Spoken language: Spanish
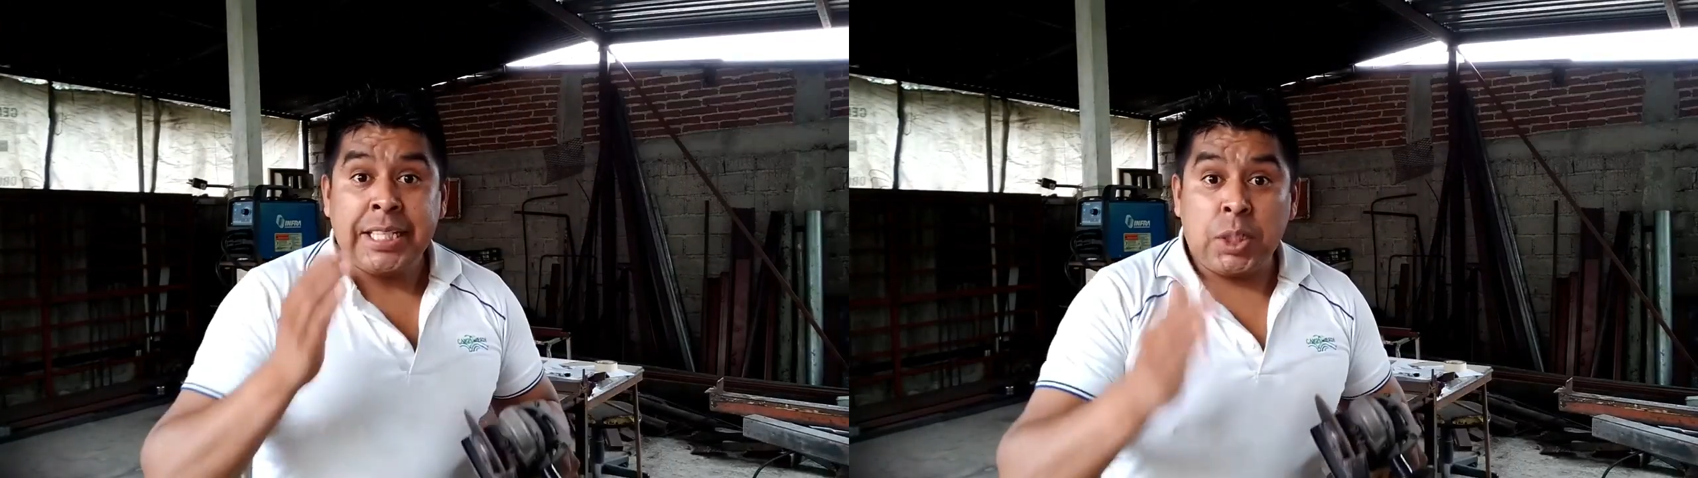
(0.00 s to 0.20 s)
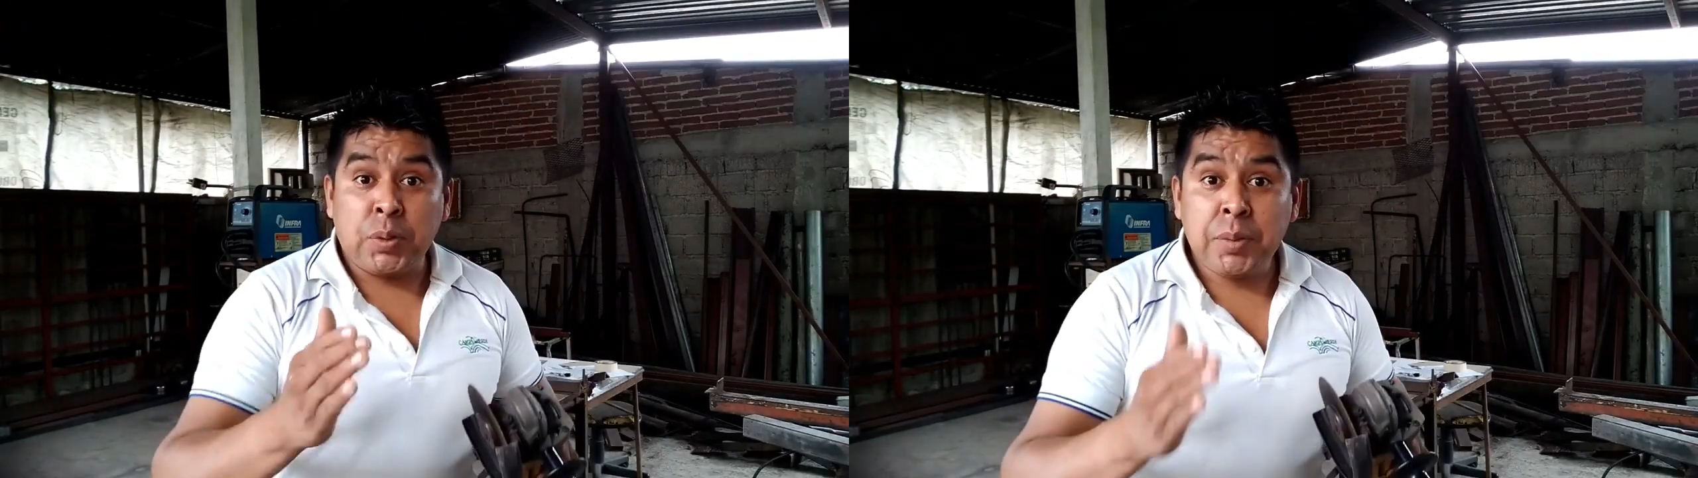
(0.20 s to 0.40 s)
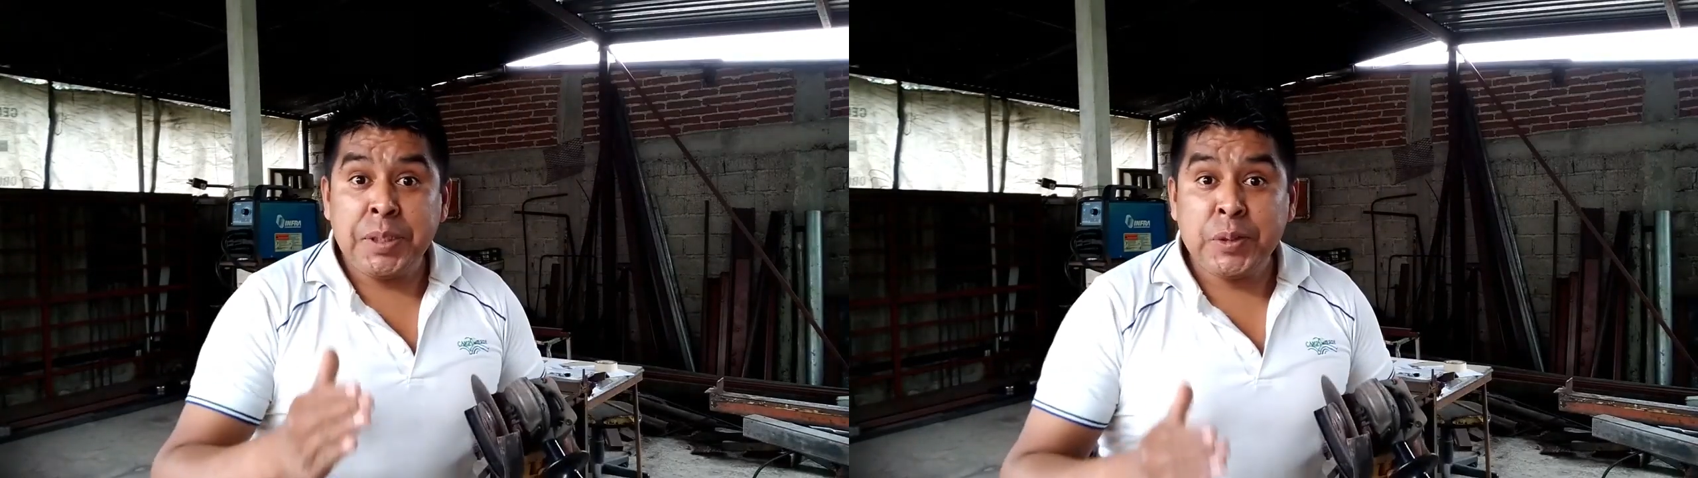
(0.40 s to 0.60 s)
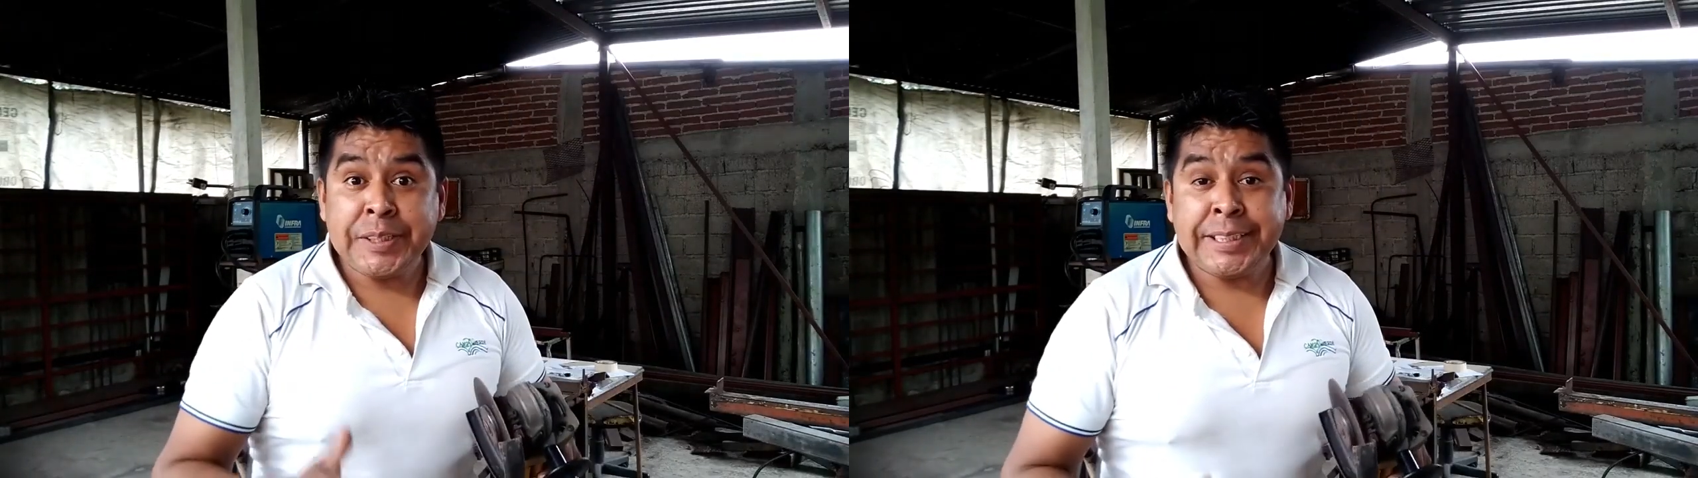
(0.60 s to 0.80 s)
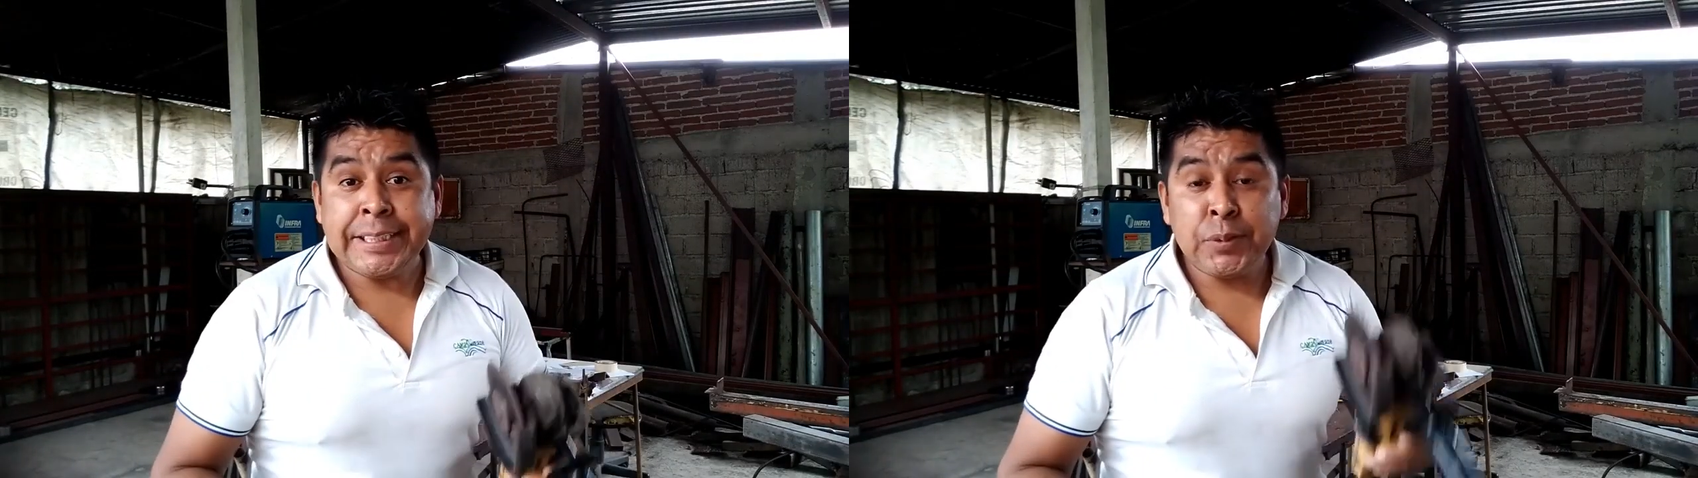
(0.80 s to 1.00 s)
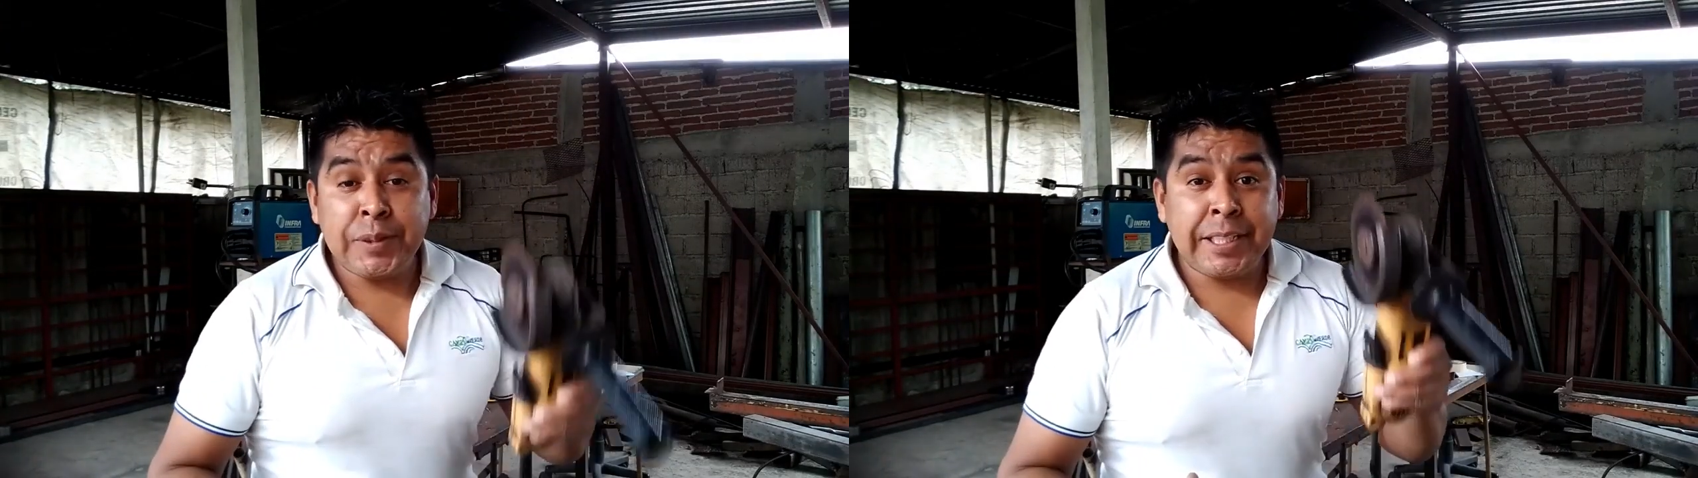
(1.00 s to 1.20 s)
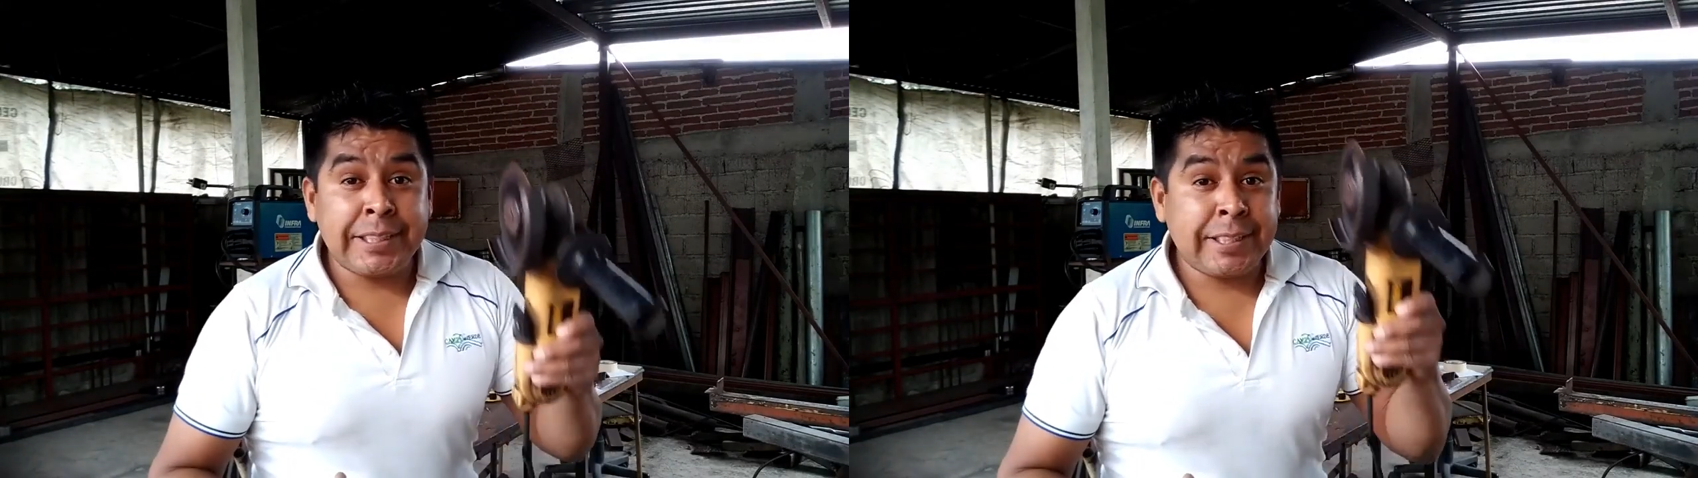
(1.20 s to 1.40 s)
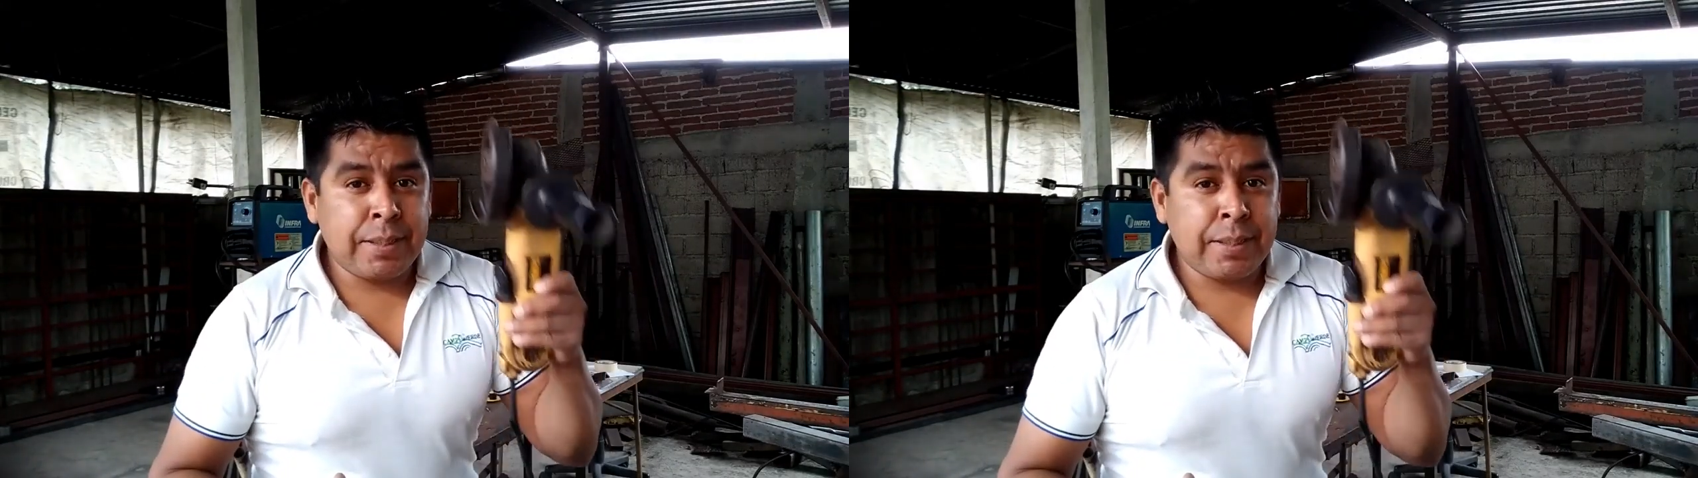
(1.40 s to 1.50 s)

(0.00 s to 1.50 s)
Y bueno amigos, esta es una de las